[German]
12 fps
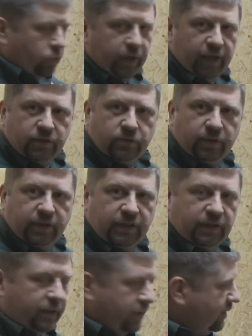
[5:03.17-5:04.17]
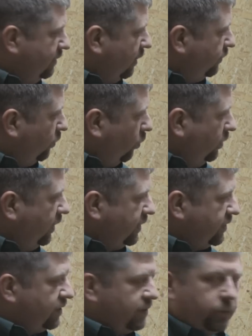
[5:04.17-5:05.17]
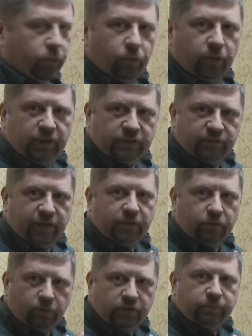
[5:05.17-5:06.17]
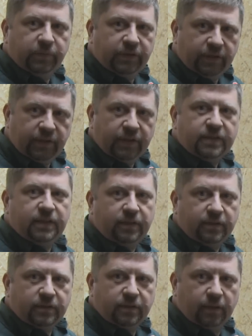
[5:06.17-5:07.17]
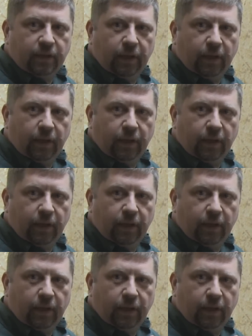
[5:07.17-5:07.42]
so herzurichten, dass die Waffe, ohne dass ich sie berühre, das Fadenkreuz mitten in der Zehen ist.